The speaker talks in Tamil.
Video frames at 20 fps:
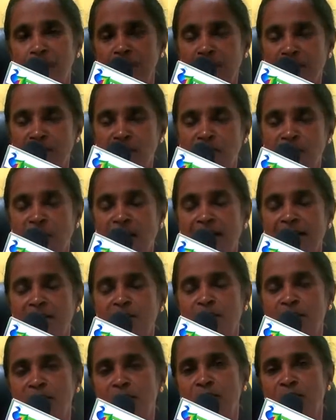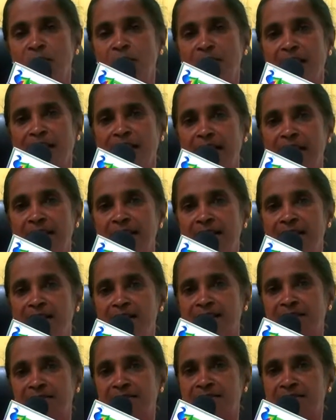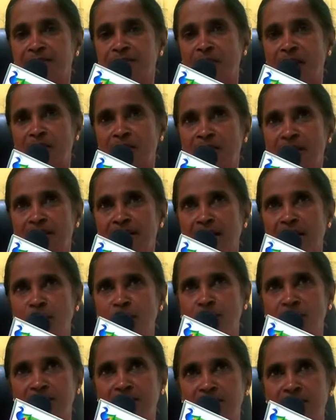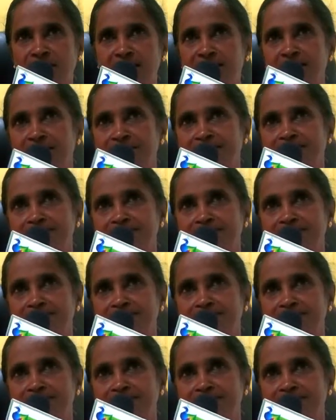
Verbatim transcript: மற்றும் அனைவருக்கும் எங்கள் இனிய தீபாவளி நல்வாழ்த்துக்கள்